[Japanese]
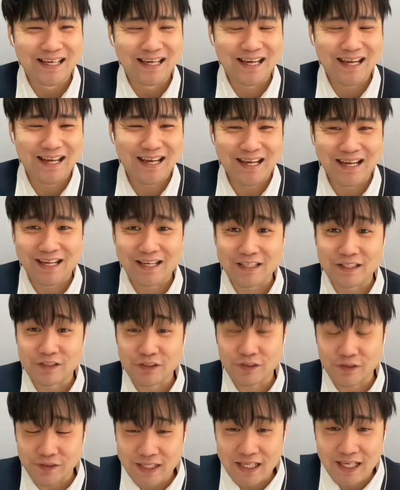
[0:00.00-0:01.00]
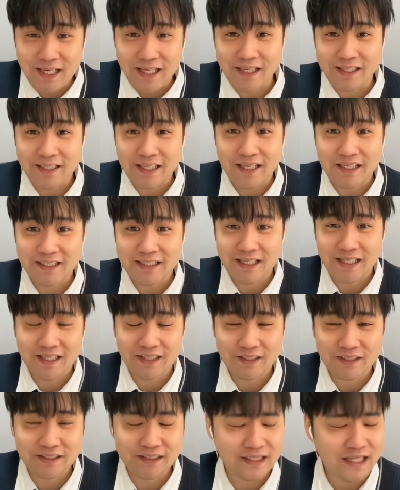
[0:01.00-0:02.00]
えー、ちょっと長い間、いや、